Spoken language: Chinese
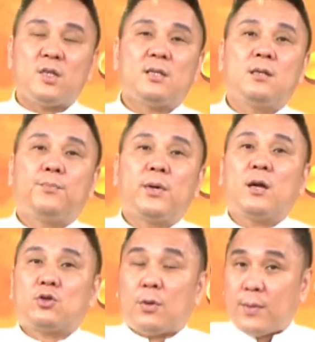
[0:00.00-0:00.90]
析师不
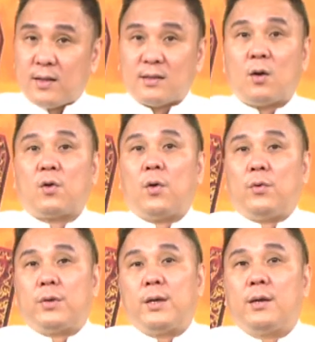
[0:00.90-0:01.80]
要随便造
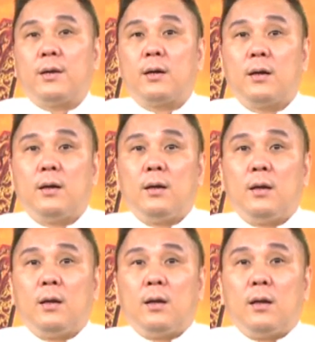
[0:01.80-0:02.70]
口业，
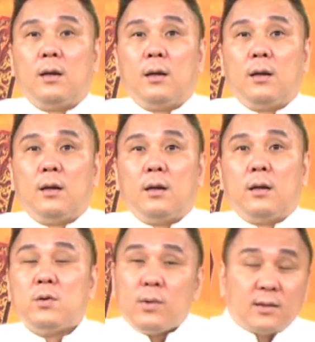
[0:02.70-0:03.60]

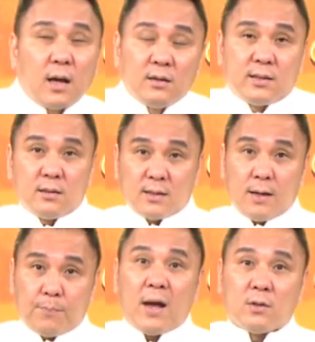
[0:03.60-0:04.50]
因为当时
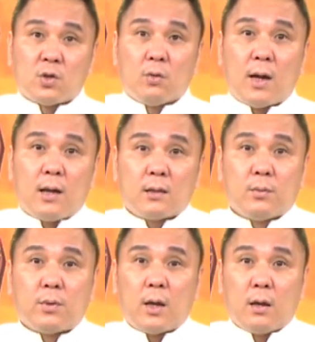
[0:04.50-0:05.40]
在盘中啊，
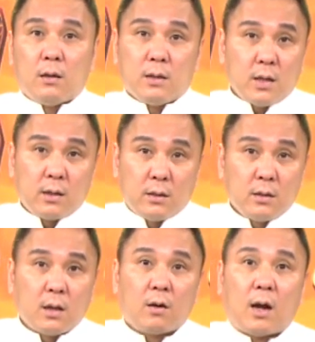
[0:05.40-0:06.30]
对不对？人家一
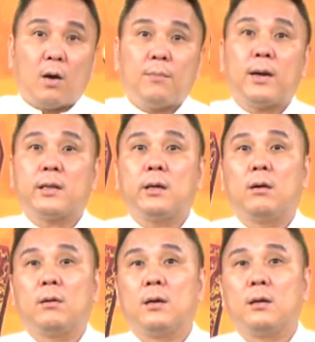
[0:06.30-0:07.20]
听到赶快卖
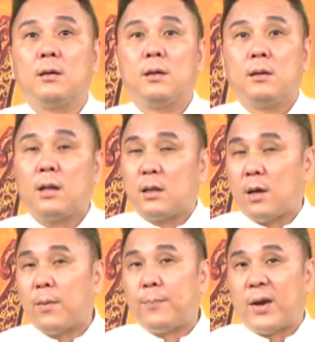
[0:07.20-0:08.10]
掉了，那你
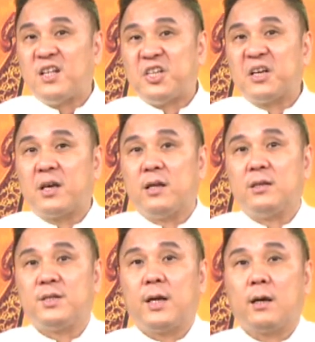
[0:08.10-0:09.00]
要不要赔钱给
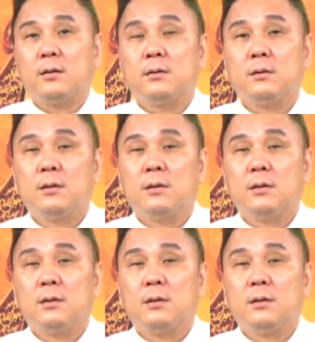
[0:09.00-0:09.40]
人家呢？